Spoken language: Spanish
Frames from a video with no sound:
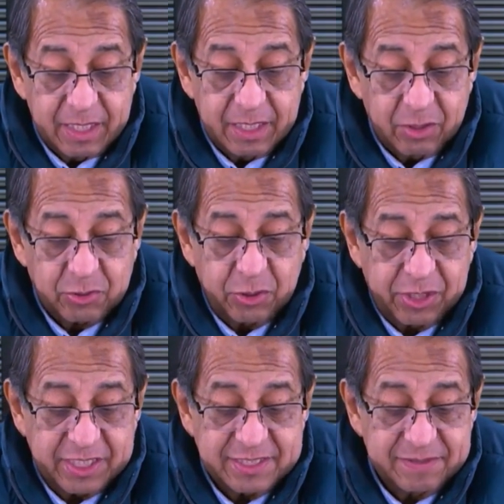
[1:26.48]

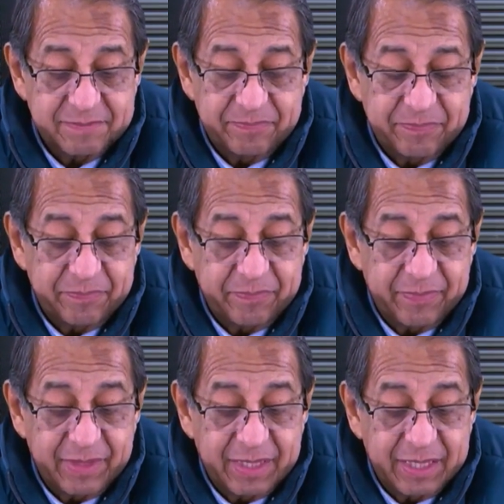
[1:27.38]
Doctores,
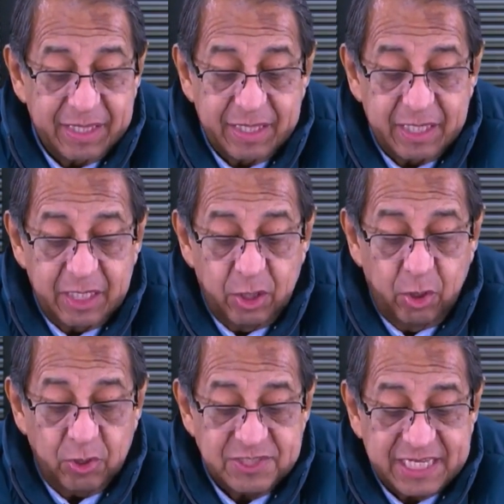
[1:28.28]

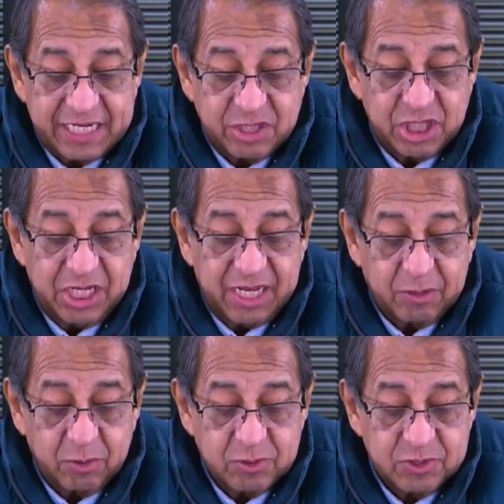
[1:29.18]
los
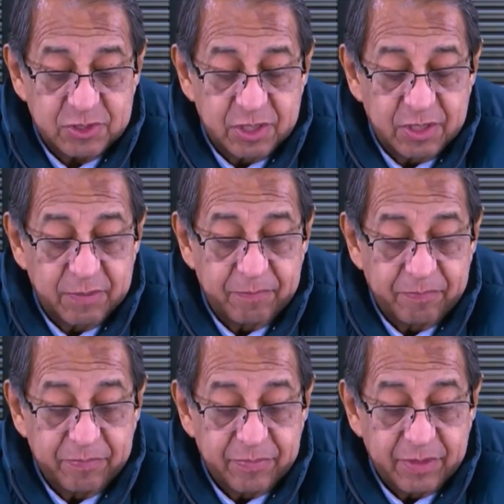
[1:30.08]
cartílagos
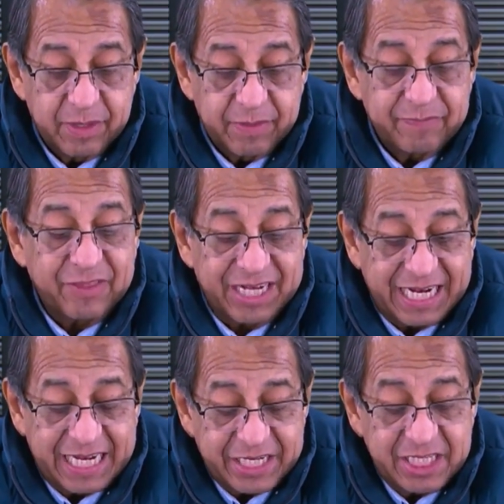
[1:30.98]
de
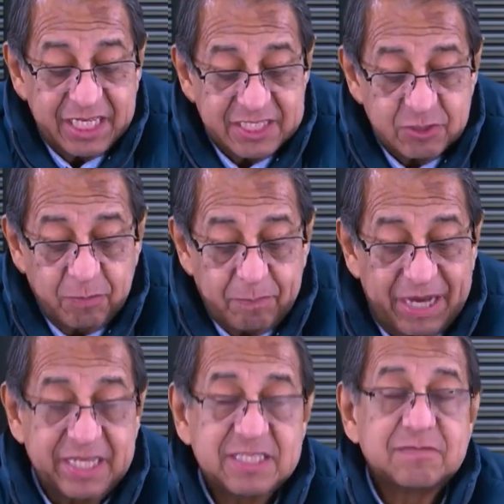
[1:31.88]
la laringe son
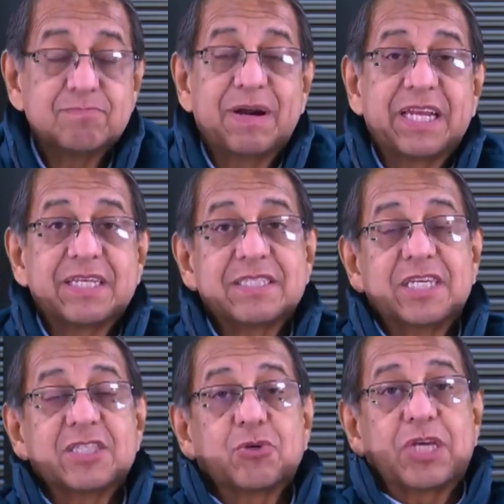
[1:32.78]
pares impares
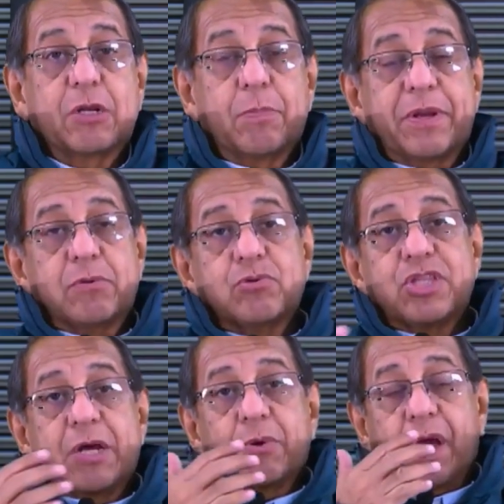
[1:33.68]
y esto ya lo
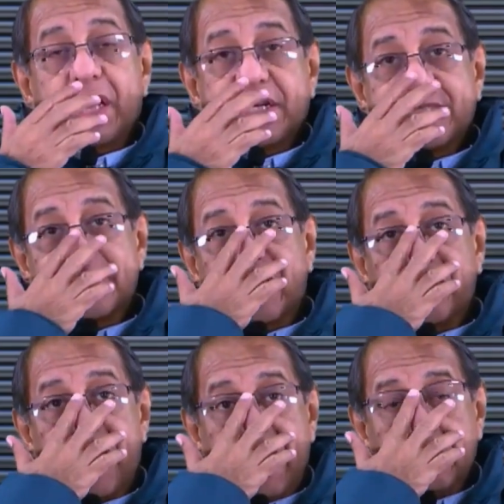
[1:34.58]
preguntaron en el
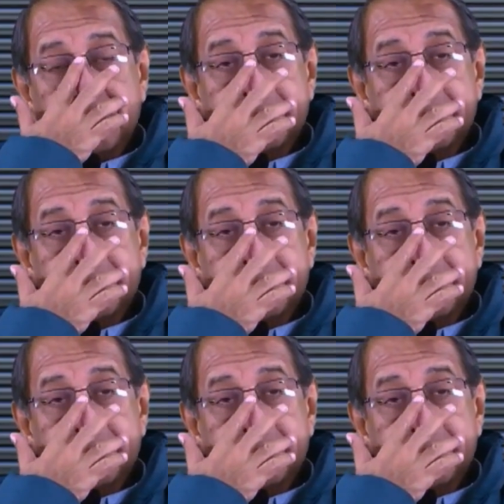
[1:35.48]
residentado.